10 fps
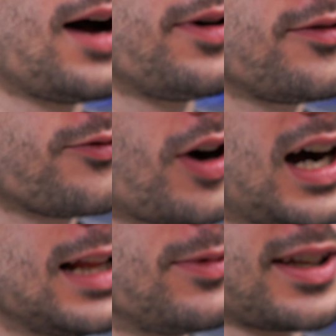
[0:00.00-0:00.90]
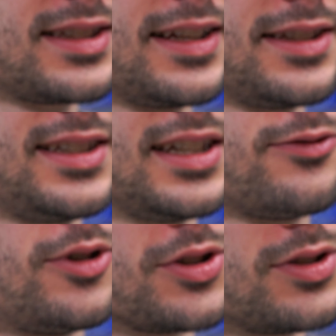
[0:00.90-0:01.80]
aber vor allem interessant ist hier, hier
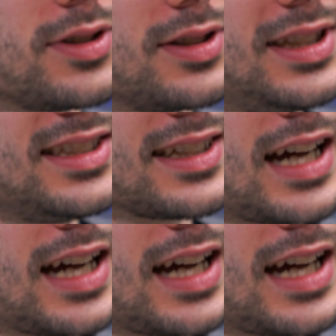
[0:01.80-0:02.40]
vorne diese